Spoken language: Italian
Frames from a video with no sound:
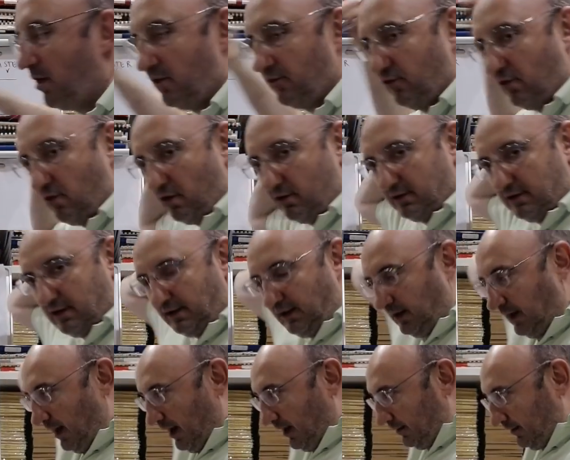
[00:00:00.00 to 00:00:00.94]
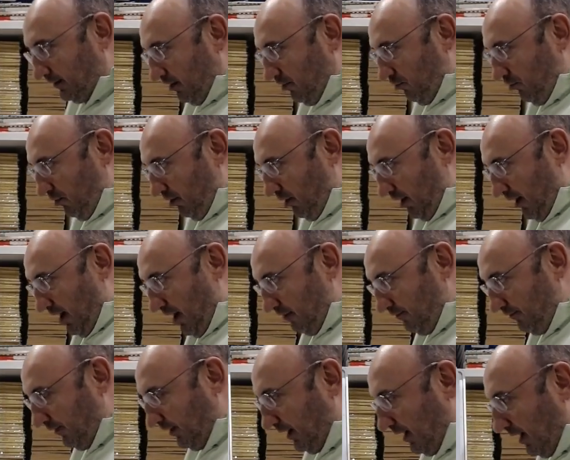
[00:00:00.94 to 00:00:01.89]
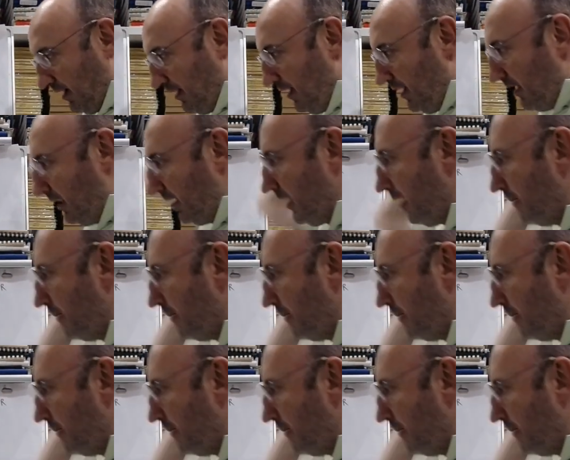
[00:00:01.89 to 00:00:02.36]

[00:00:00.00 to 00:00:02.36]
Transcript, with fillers: sorta di carta geografica. La